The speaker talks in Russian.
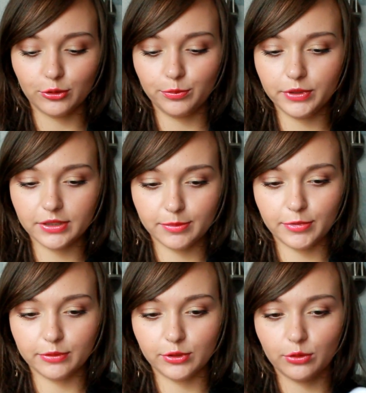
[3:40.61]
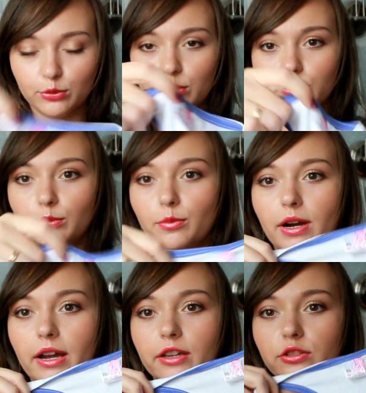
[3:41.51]
купила себе вот такую вот
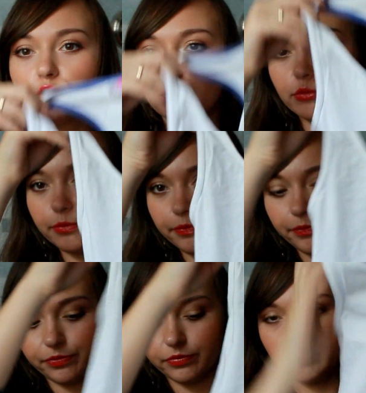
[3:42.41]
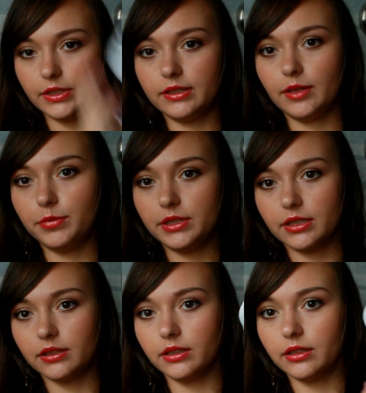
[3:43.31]
маечку Здесь
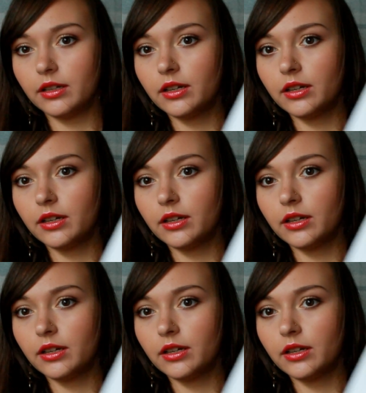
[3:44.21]
написано